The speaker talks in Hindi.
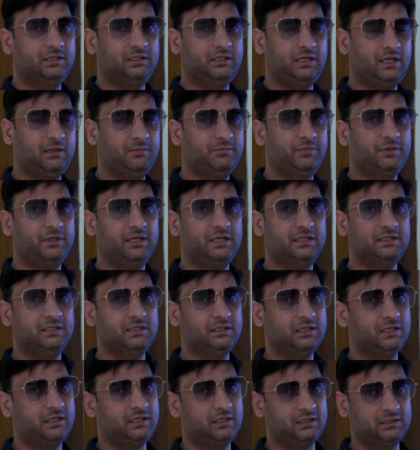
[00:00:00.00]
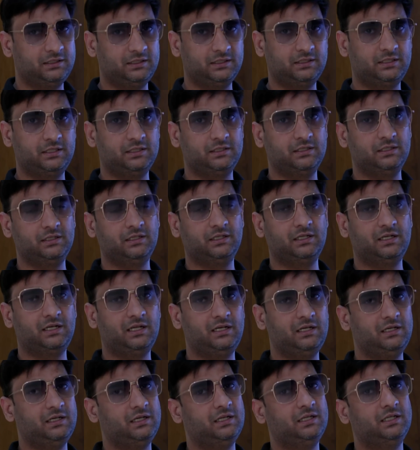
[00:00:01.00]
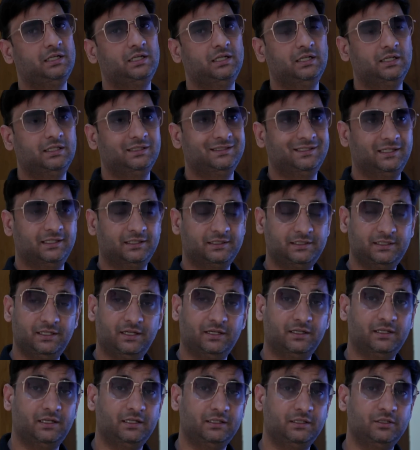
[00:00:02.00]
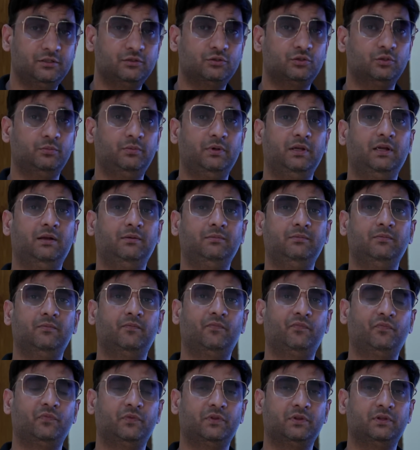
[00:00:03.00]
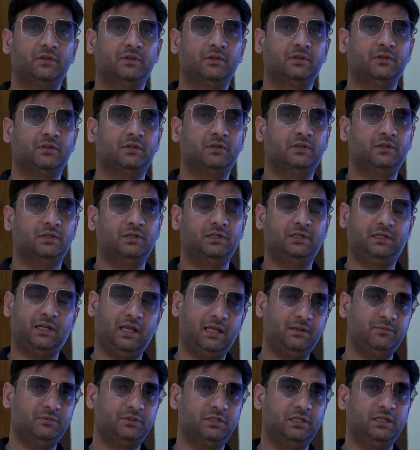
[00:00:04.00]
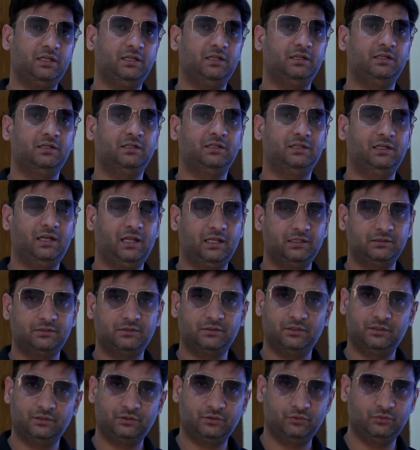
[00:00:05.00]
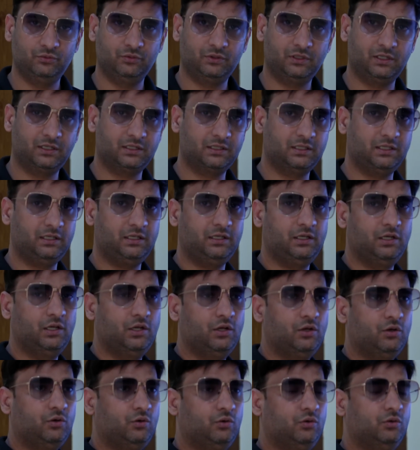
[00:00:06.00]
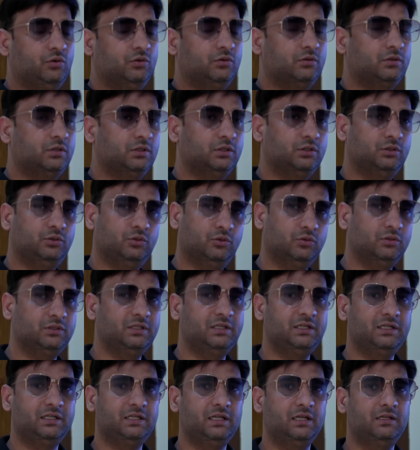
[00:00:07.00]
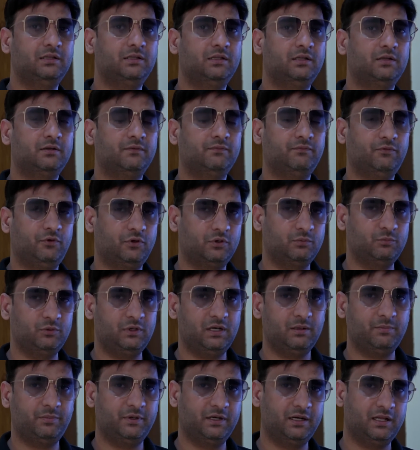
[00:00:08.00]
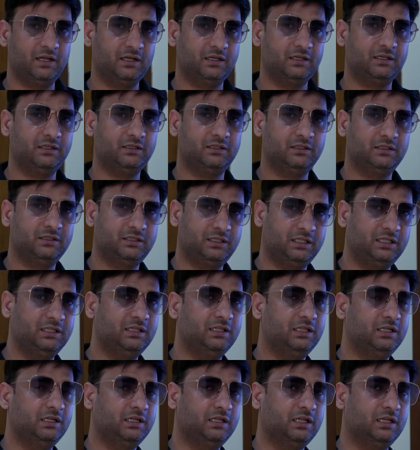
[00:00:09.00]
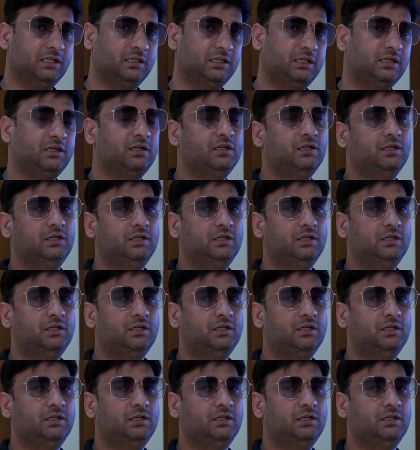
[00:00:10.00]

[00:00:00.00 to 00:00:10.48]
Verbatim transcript: टाइम पर आ जाना रजिस्ट्रेशन करा लेना ताकि अगले दिन सुबह हम टाइम से क्लास शुरू कर दें और दो दिन के अंदर फॉर्मूला पढ़ाकर तीन दिन के अंदर